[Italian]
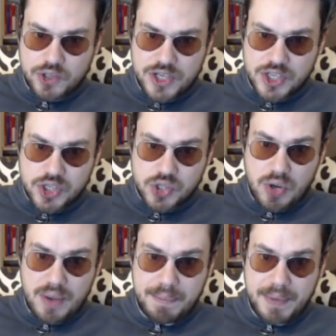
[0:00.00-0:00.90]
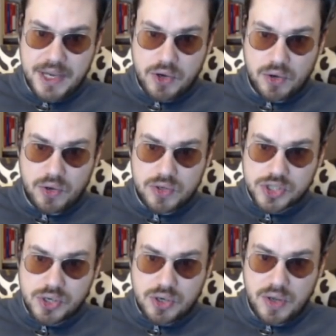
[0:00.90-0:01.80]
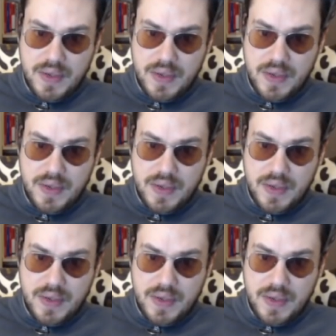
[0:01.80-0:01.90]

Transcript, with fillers: Cioè il Sassuolo è pericoloso